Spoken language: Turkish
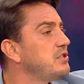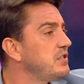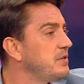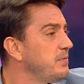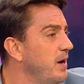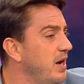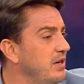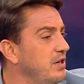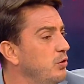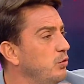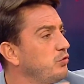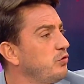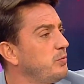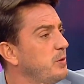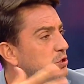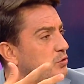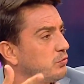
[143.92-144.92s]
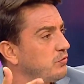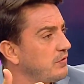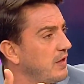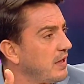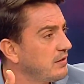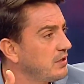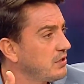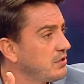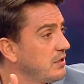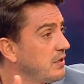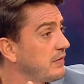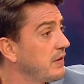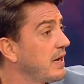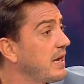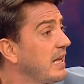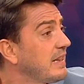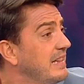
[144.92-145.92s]
Yaş itibariyle 35-36
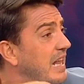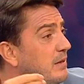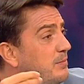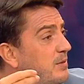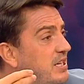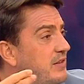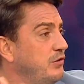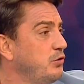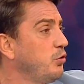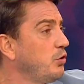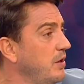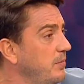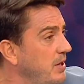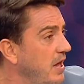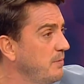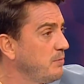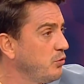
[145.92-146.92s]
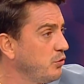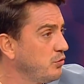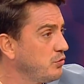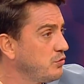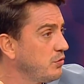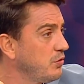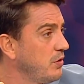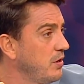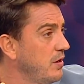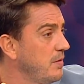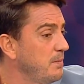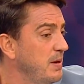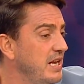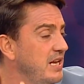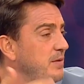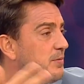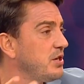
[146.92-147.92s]
yaşında sakatlanma riski olabilen bir oyuncu.
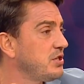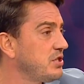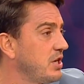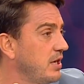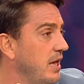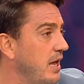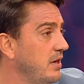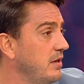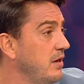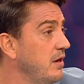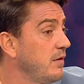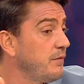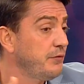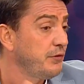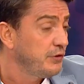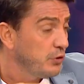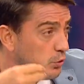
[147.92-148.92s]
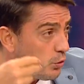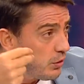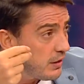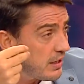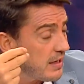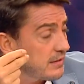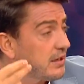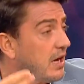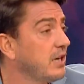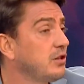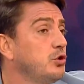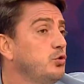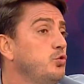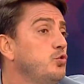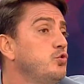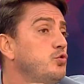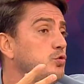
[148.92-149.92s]
Belli bir yaşa geldi. Fizik olarak da
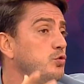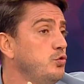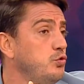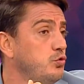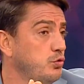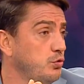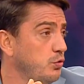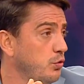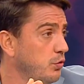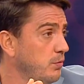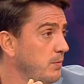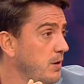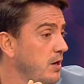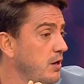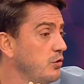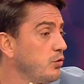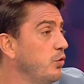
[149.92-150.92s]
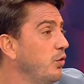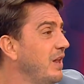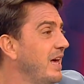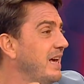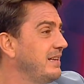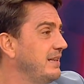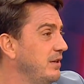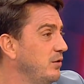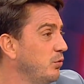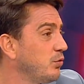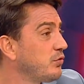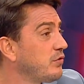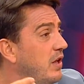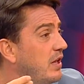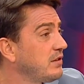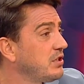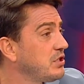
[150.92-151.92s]
artık düştüğünü düşünüyorum. Kolay değil
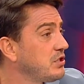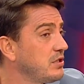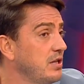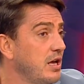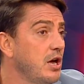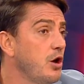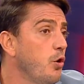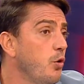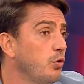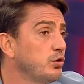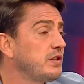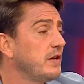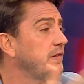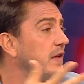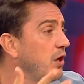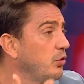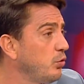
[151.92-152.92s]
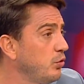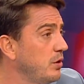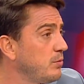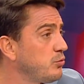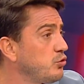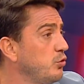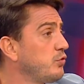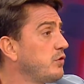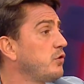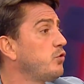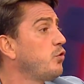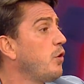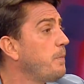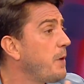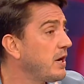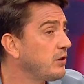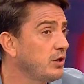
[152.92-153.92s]
36 yaşında orta sahada oynamış olsa,
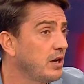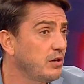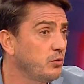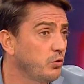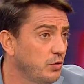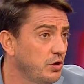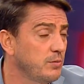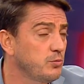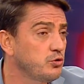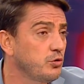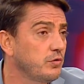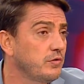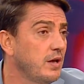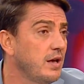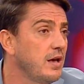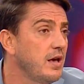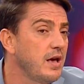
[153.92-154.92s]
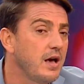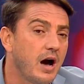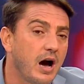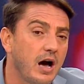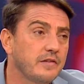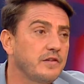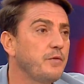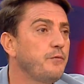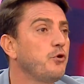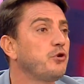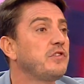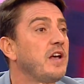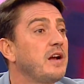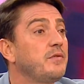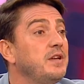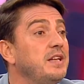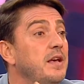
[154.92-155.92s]
stoperde oynamış olsa az efor
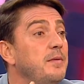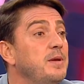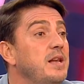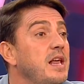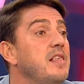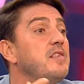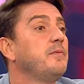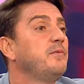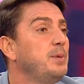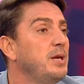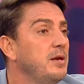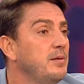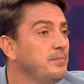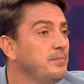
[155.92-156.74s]
sarf bile,